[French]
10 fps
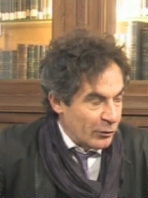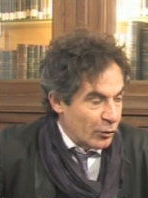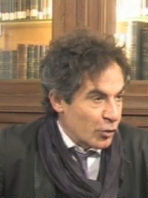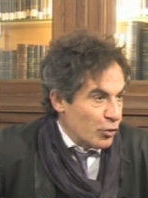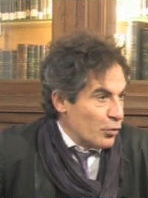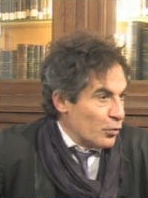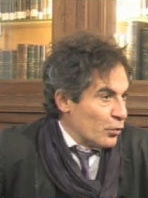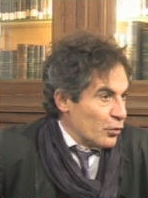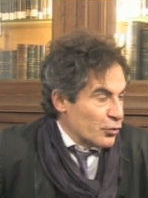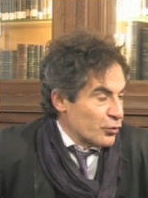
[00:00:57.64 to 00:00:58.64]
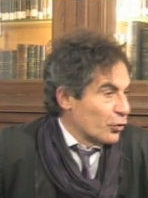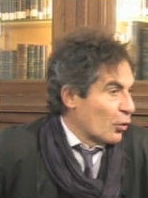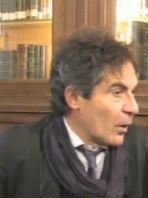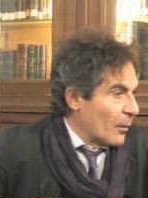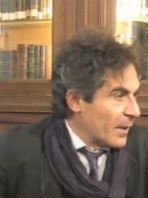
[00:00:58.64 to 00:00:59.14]
Et donc, je
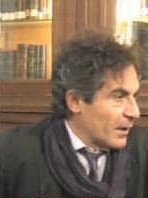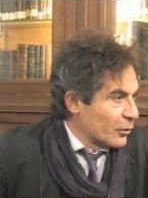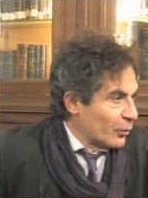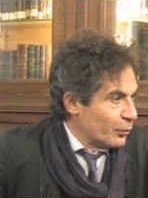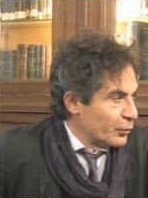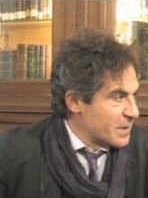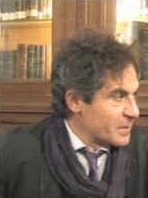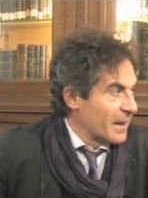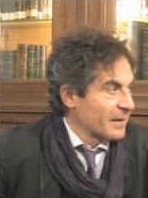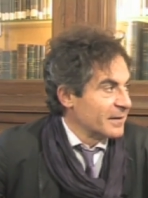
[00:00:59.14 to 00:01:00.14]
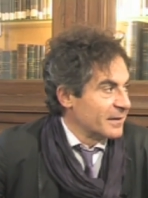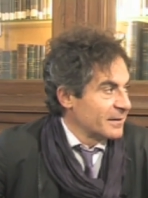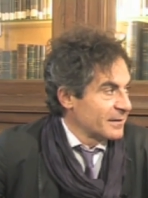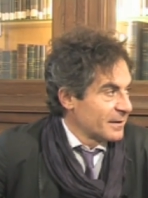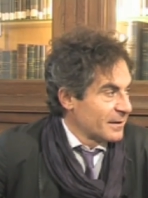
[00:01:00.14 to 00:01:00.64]
ne crois pas qu'on puisse
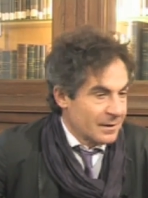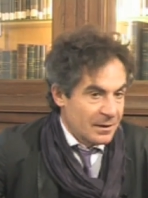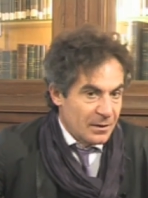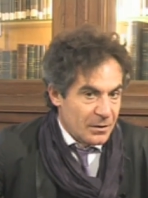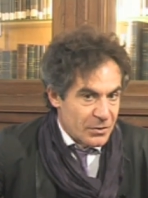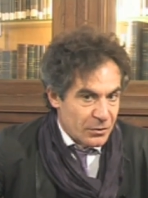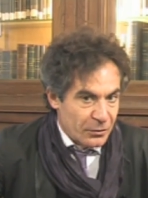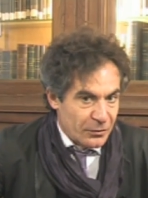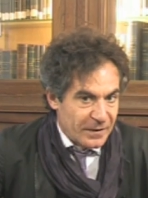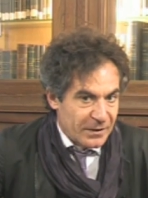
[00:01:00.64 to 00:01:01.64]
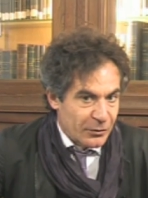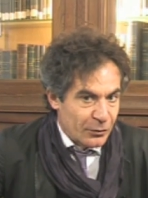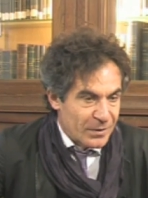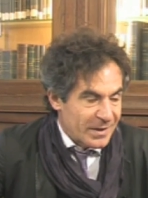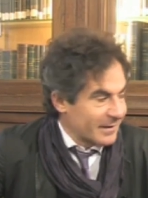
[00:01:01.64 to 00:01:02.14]
parier sur le fait
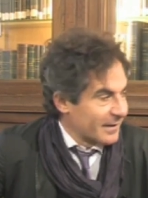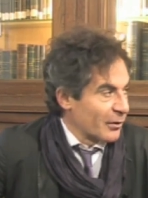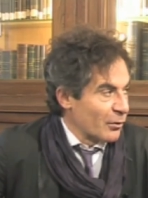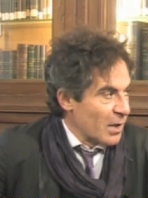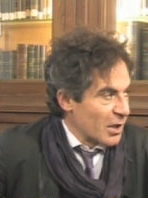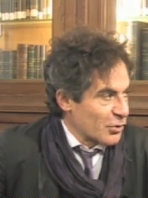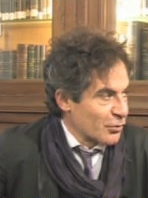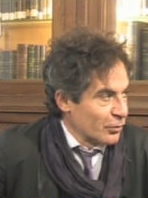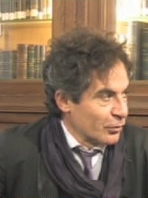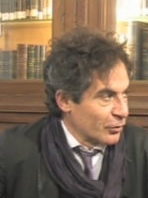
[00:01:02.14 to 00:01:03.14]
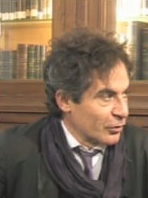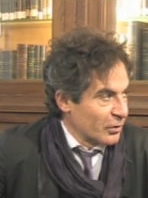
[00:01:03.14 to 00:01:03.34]
que nous acquérons un jour